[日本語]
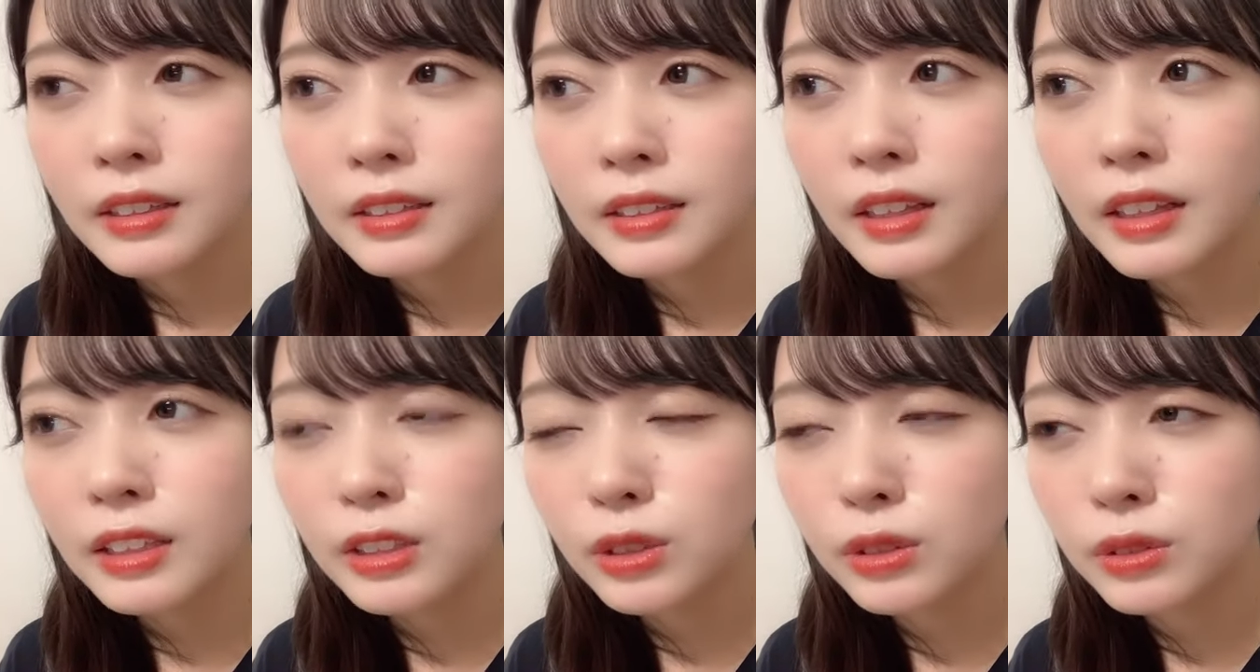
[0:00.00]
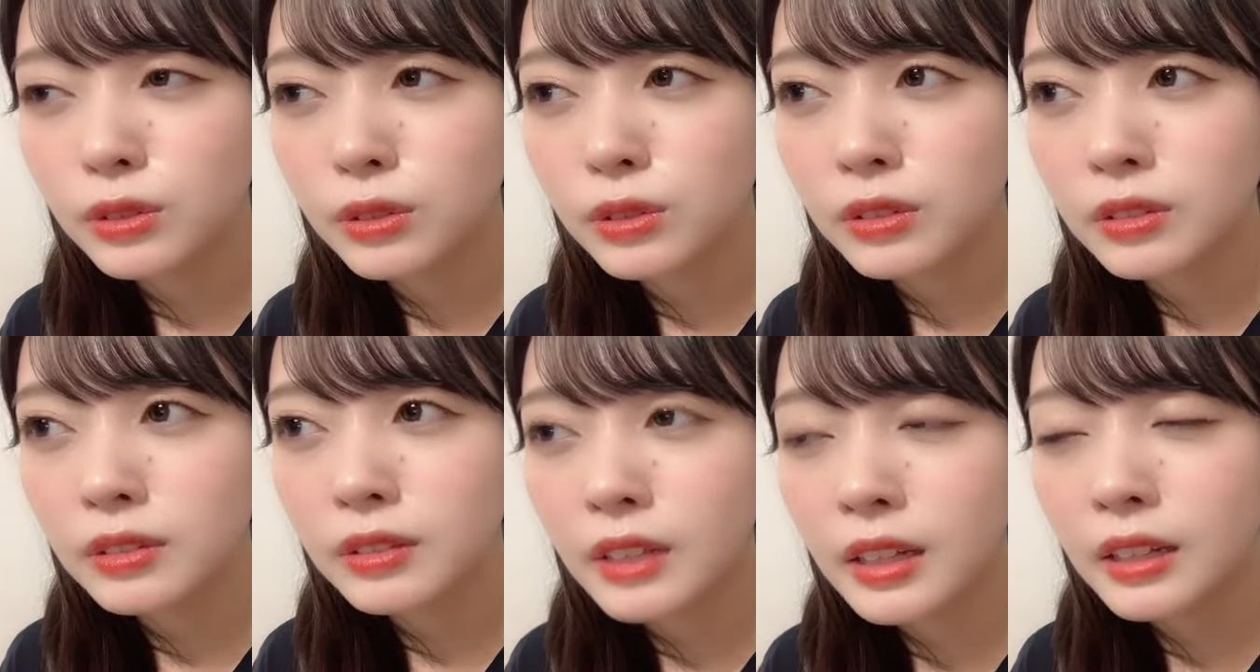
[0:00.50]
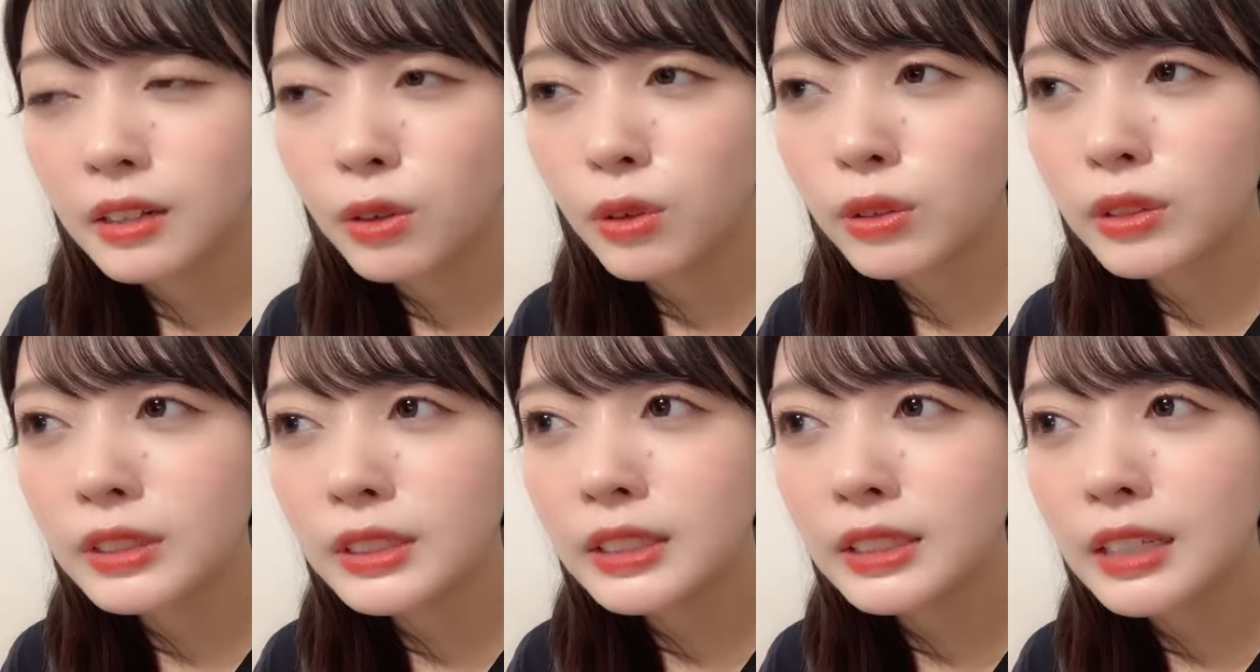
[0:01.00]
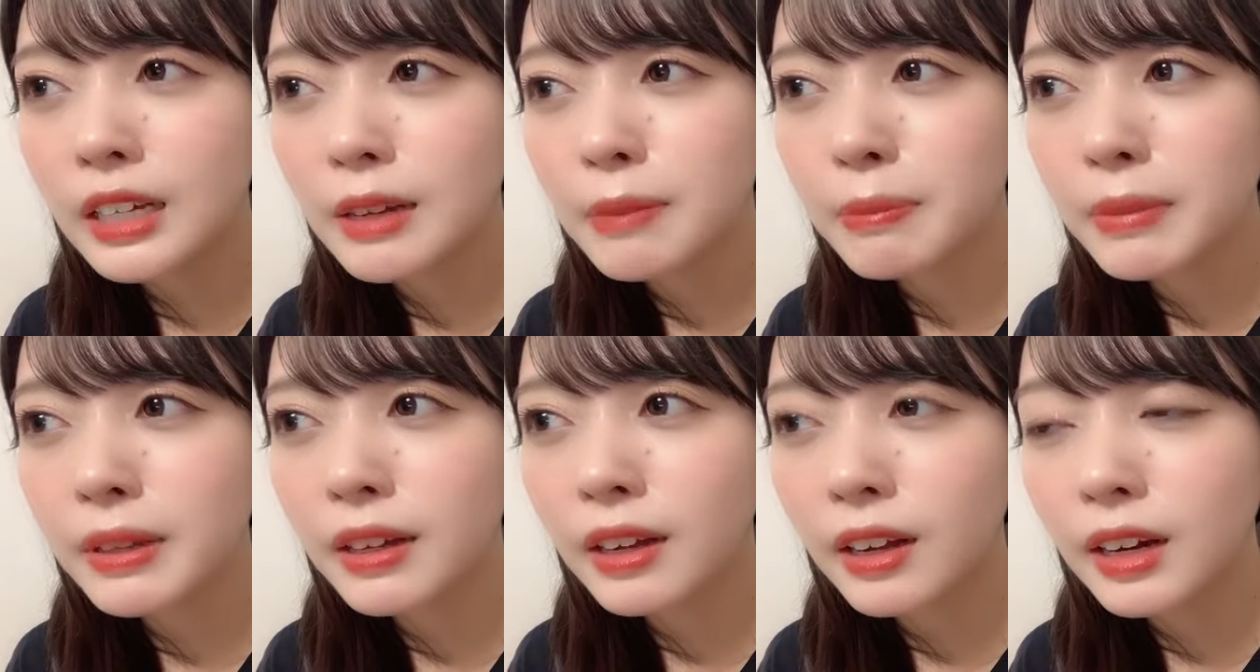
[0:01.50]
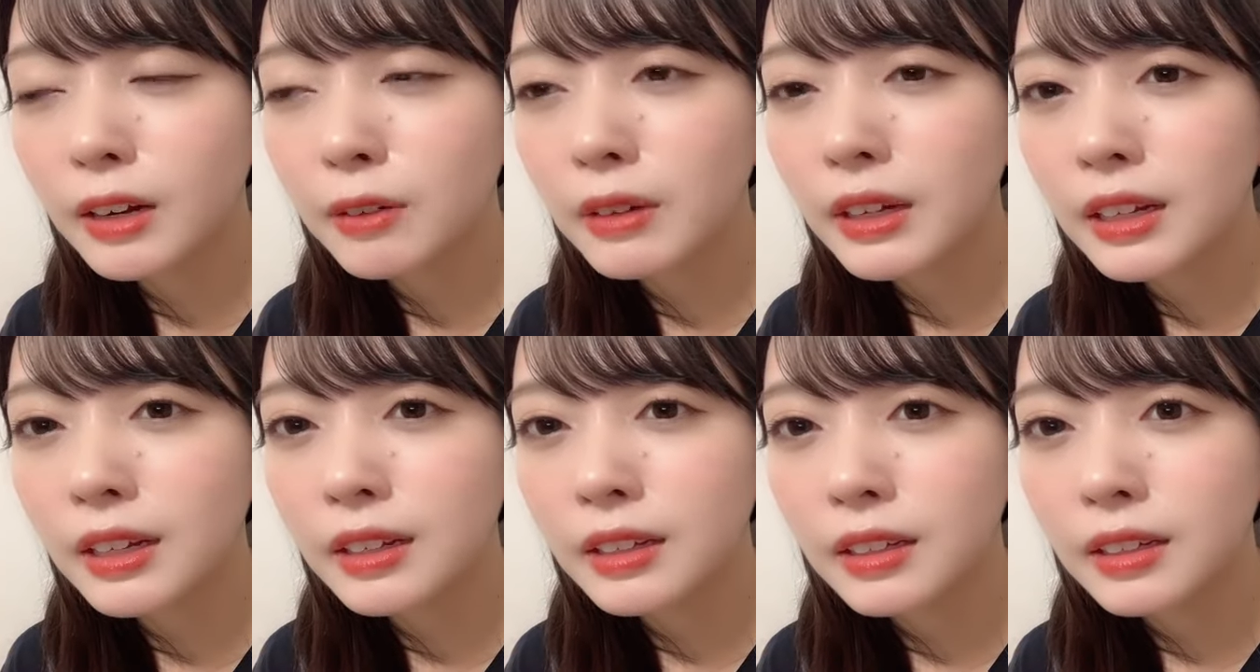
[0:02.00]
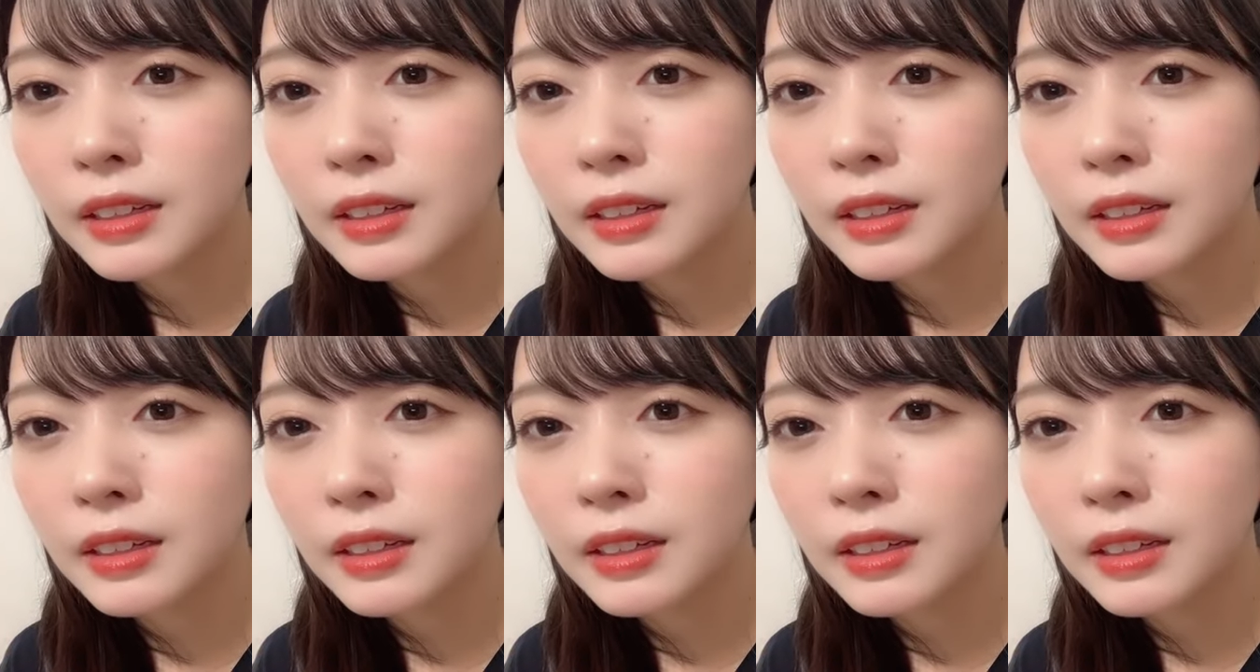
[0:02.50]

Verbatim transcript: でその6時間目からは